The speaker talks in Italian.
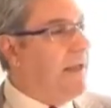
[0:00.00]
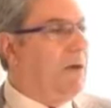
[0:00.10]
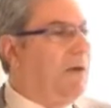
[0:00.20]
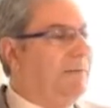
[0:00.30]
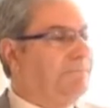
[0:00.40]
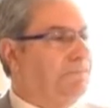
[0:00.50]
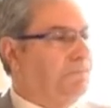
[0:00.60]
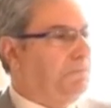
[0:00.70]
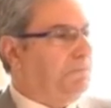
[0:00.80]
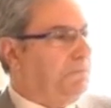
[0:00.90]
E allora
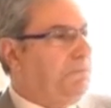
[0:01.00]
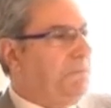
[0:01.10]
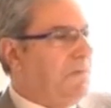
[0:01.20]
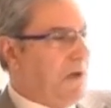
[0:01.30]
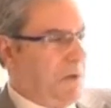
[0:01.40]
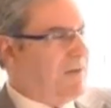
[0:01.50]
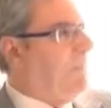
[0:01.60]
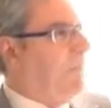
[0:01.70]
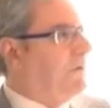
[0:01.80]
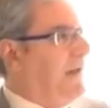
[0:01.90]
Cosa ha
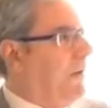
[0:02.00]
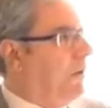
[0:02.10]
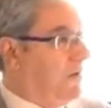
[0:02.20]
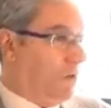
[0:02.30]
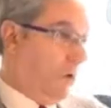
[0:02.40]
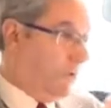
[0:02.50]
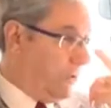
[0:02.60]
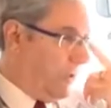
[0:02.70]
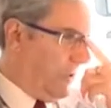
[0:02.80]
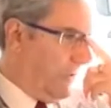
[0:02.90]
portato questo? Non
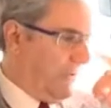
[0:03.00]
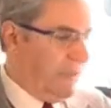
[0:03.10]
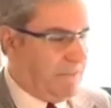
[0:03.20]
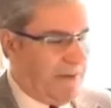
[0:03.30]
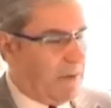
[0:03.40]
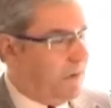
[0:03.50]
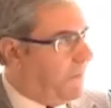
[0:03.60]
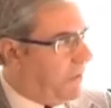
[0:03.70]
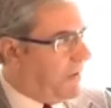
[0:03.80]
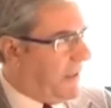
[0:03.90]
solo dispendio di,
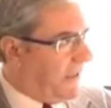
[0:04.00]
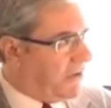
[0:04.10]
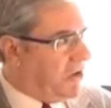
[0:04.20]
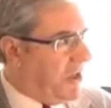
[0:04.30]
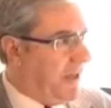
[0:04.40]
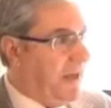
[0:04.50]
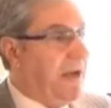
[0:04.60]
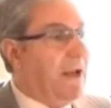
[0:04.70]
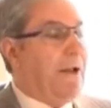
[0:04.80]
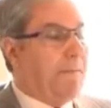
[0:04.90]
di energie,
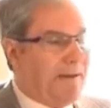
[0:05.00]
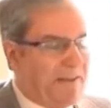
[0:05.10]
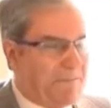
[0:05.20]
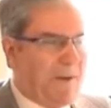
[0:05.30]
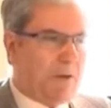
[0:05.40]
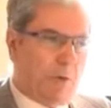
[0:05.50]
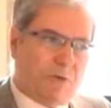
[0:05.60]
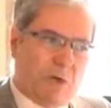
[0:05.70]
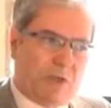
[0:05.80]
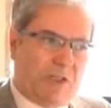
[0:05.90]
ma dispendio di
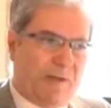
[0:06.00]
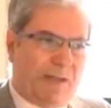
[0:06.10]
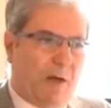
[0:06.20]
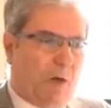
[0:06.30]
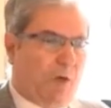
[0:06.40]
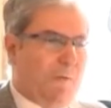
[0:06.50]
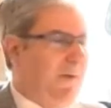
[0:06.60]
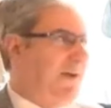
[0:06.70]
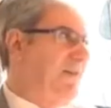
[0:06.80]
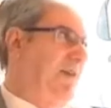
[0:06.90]
soldi, perché noi non
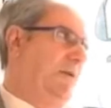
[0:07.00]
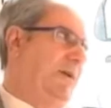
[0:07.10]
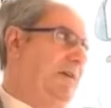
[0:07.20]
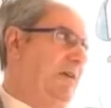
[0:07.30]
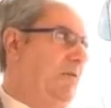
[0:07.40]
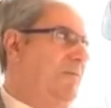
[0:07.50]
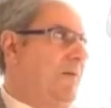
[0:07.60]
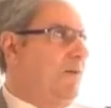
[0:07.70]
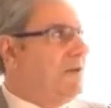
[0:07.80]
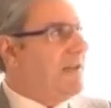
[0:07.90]
dobbiamo essere egoisti,
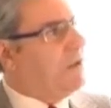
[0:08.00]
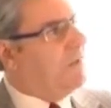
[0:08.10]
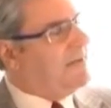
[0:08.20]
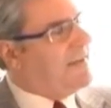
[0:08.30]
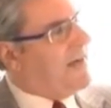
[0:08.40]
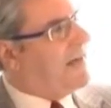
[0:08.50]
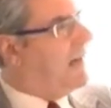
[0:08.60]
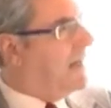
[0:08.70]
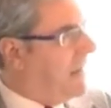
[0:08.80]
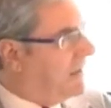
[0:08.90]
dobbiamo ogni tanto pensare anche
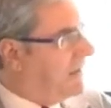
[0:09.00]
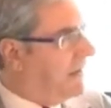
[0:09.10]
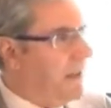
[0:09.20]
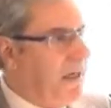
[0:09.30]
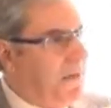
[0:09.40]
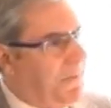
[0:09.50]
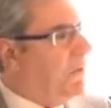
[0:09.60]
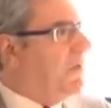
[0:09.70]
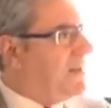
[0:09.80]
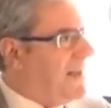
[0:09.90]
agli altri. Per
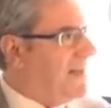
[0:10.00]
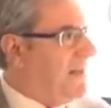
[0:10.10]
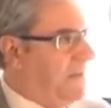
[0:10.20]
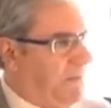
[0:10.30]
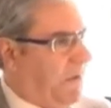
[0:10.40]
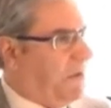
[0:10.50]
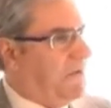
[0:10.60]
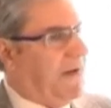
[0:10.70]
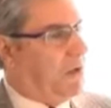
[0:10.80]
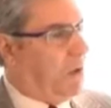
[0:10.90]
un istante, Peppino, ti
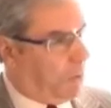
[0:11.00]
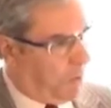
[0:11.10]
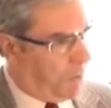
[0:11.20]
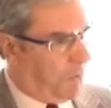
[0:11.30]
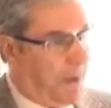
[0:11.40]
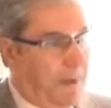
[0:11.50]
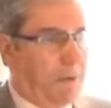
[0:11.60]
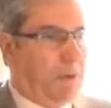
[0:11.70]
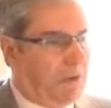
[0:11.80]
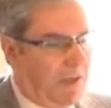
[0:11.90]
fai il conto tu
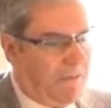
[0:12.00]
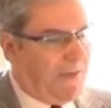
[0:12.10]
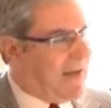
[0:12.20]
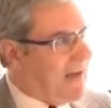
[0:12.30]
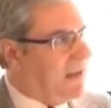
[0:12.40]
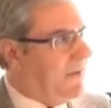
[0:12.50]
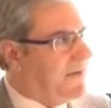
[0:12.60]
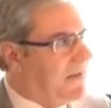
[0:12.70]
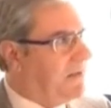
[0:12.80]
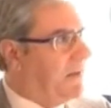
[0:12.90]
di tutti gli impiegati di
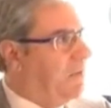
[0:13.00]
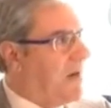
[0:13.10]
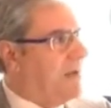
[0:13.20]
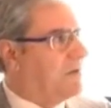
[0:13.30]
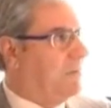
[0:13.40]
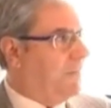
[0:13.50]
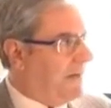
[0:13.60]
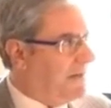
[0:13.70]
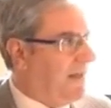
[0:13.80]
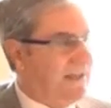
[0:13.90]
questi tribunali
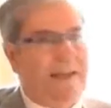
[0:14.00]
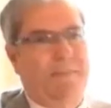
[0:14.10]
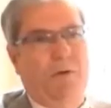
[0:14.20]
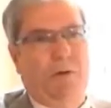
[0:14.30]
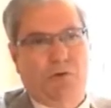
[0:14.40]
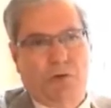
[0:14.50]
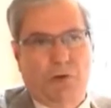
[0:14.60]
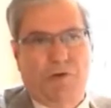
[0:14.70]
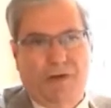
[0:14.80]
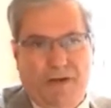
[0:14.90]
soppressi che debbono ogni
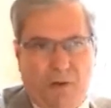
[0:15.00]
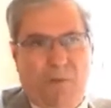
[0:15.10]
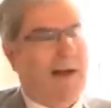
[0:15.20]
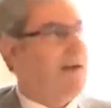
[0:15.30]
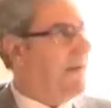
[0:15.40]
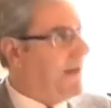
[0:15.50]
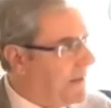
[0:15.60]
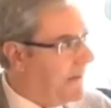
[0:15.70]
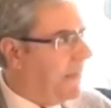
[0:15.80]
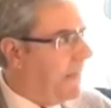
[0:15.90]
giorno venire qua a Catania?